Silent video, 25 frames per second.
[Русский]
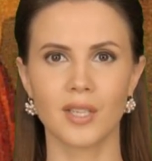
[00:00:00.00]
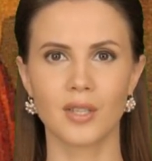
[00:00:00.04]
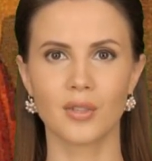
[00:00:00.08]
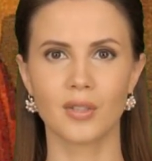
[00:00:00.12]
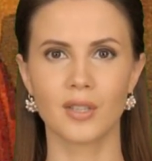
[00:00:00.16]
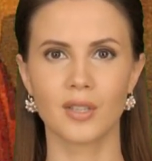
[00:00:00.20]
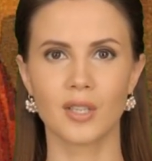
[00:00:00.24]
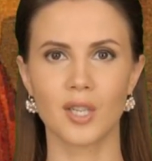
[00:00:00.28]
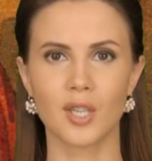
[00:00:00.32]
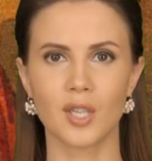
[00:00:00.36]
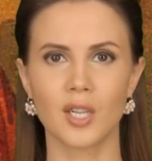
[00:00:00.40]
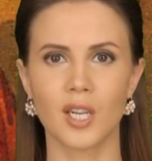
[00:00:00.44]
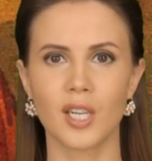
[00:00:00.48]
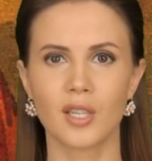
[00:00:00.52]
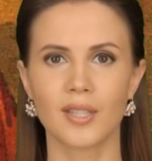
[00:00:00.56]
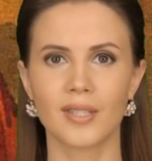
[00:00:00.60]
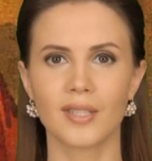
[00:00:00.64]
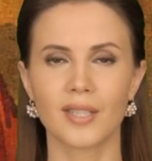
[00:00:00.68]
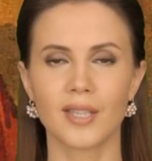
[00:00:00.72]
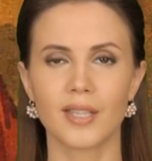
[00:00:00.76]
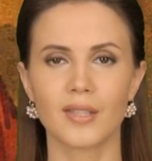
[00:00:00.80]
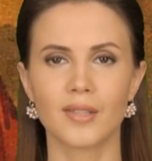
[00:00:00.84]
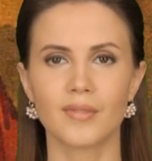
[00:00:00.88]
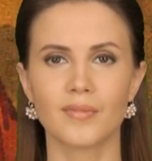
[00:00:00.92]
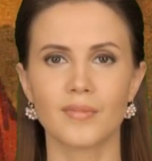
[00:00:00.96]
Это
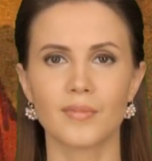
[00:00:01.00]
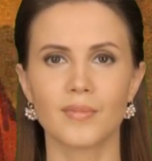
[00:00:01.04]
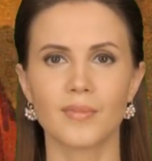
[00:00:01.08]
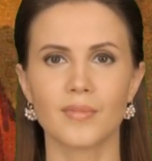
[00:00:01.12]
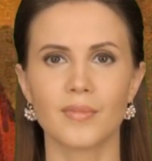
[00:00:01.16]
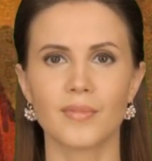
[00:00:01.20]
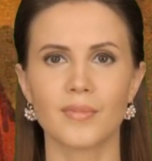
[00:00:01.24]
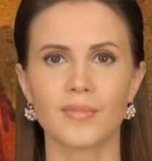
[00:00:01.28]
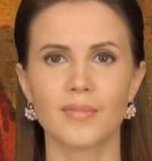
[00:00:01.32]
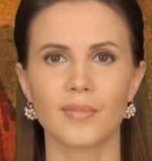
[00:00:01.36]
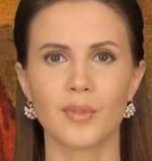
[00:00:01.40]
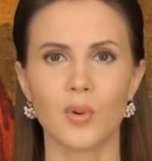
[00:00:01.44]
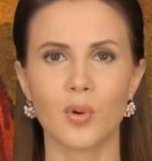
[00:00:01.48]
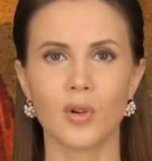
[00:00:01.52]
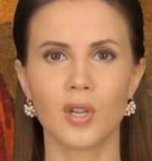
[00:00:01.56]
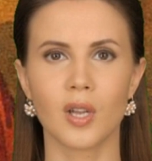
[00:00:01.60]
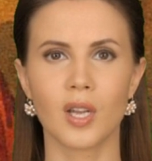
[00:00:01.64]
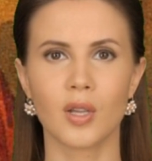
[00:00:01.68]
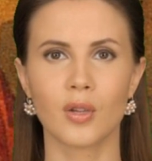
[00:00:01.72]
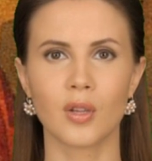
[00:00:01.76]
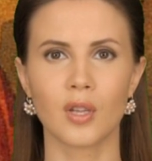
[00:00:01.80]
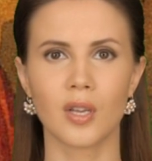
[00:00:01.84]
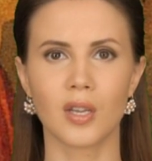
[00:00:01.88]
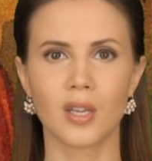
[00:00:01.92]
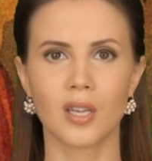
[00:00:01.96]
Никодим. У
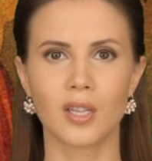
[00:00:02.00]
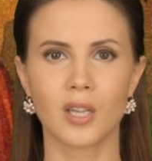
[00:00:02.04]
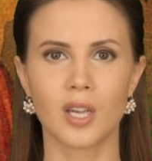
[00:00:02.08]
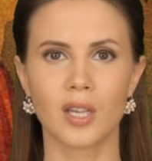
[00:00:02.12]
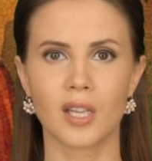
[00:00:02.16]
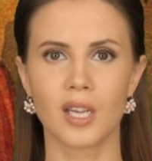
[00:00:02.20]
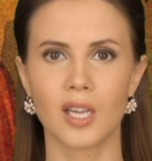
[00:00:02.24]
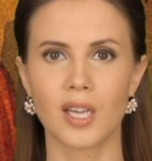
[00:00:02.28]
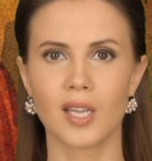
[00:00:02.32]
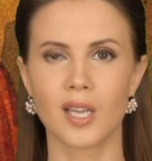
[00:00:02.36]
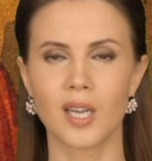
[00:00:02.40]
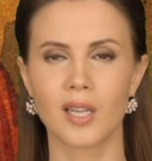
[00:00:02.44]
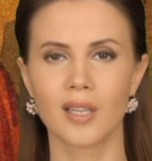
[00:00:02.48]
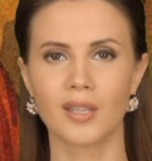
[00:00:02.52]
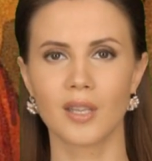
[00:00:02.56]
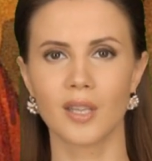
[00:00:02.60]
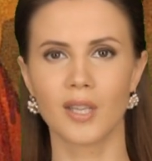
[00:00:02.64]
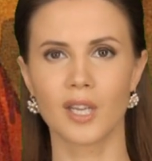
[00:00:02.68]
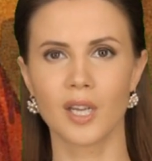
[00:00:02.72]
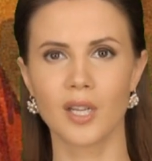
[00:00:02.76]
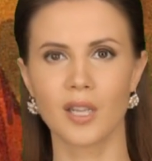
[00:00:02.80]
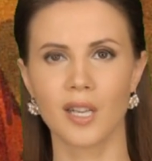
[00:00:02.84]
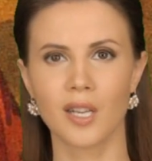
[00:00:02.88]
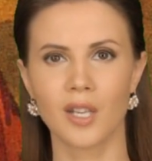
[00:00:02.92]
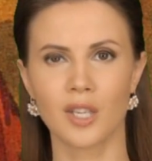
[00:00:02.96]
него на голове
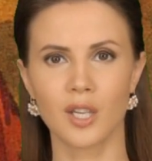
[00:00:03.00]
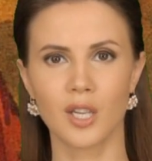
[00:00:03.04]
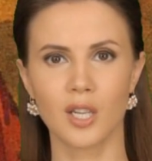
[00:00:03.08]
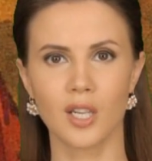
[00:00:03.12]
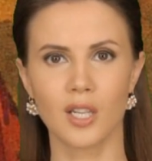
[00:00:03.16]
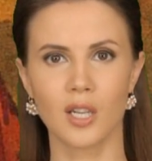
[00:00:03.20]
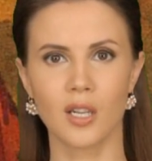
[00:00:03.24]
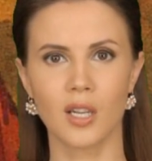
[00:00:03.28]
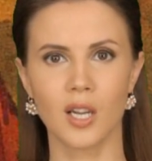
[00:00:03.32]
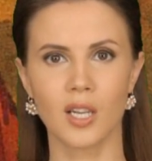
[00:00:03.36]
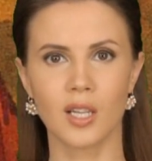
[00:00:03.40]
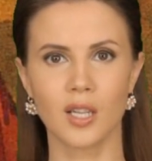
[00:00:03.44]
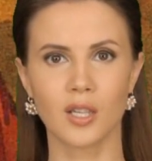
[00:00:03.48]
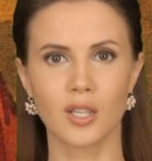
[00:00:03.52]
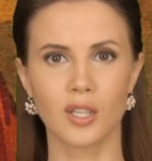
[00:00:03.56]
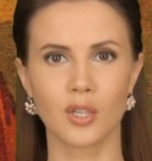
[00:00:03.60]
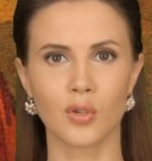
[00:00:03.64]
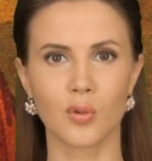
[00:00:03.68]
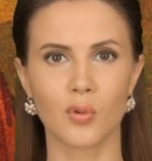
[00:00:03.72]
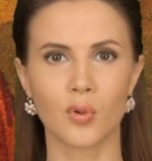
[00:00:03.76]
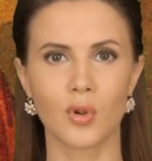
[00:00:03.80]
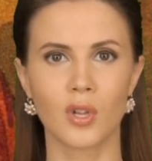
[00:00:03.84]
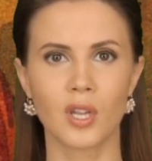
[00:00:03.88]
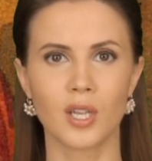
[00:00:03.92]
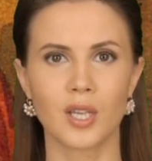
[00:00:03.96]
остроконечный
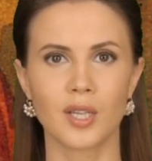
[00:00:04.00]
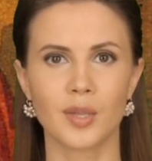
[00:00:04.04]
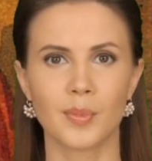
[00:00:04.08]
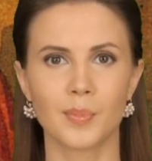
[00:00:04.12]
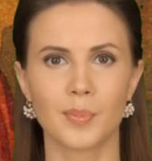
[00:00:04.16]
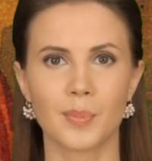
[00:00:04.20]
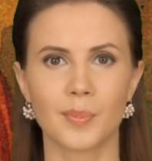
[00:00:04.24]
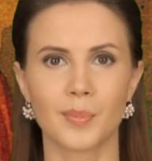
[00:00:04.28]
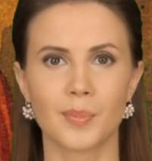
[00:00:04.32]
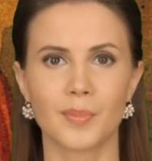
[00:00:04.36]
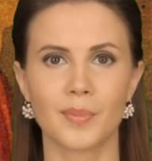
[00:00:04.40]
головной убор.